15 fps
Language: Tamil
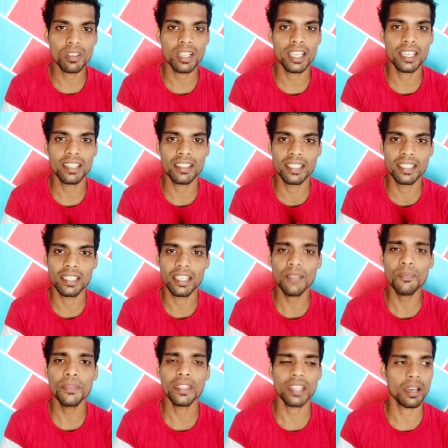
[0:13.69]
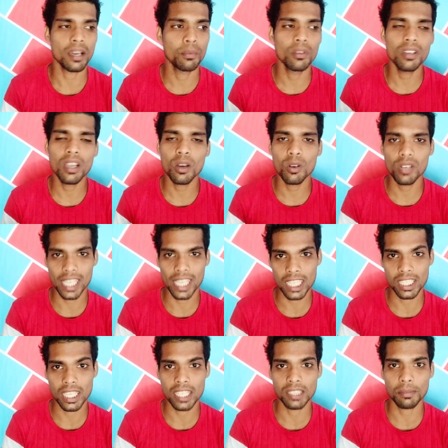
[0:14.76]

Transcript: கொள்ளலாங்கிறது எல்லாம் நான் ஃபுல்லாக உங்களுக்கு